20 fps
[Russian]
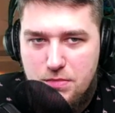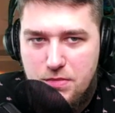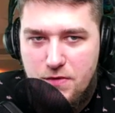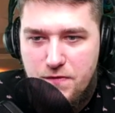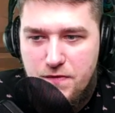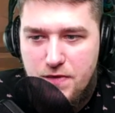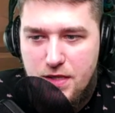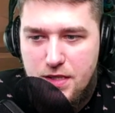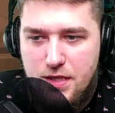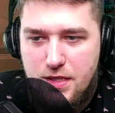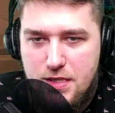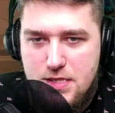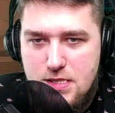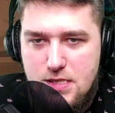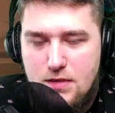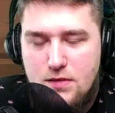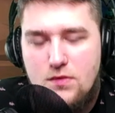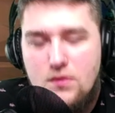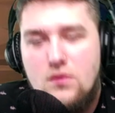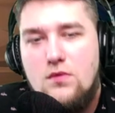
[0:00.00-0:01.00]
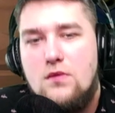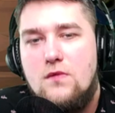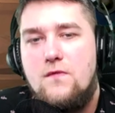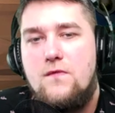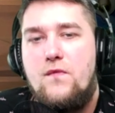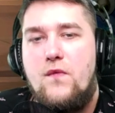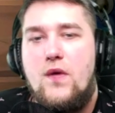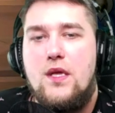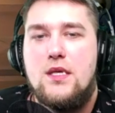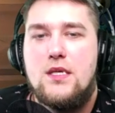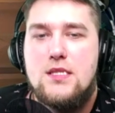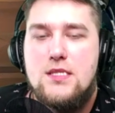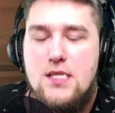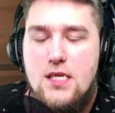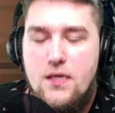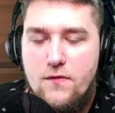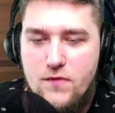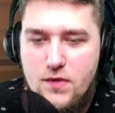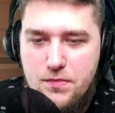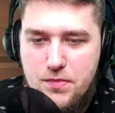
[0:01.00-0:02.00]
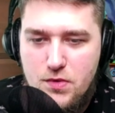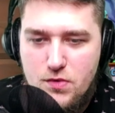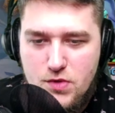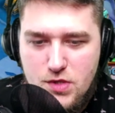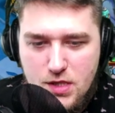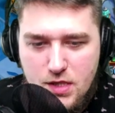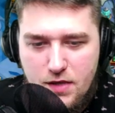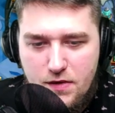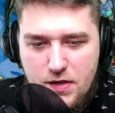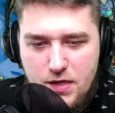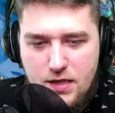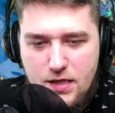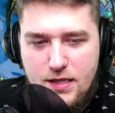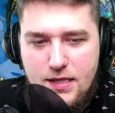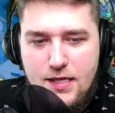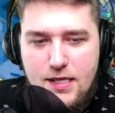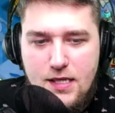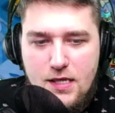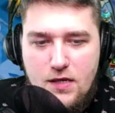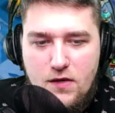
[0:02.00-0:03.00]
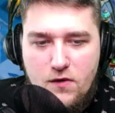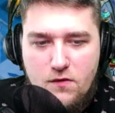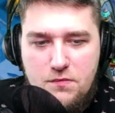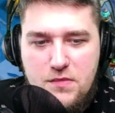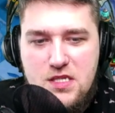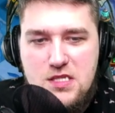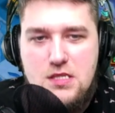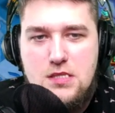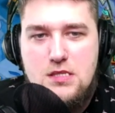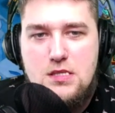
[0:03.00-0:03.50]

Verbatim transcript: Феникса. Ну, Феникса я выбью уже, наверное, вместе со